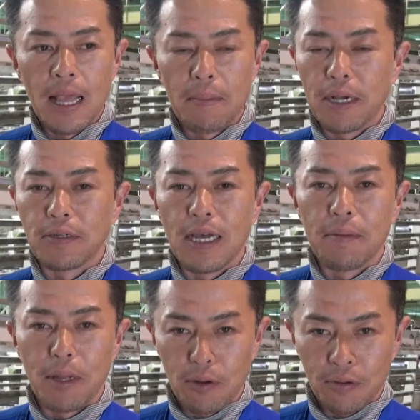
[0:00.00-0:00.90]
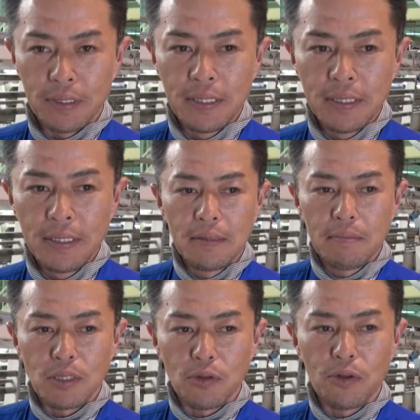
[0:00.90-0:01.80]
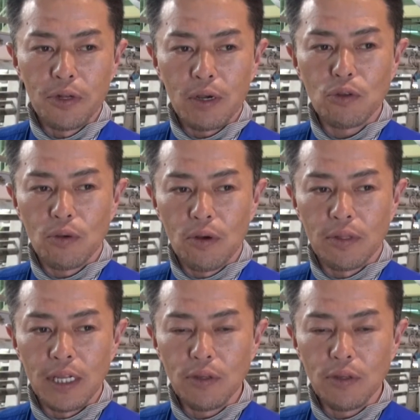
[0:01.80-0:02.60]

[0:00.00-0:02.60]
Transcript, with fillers: 甘くないメロンそのようなことをな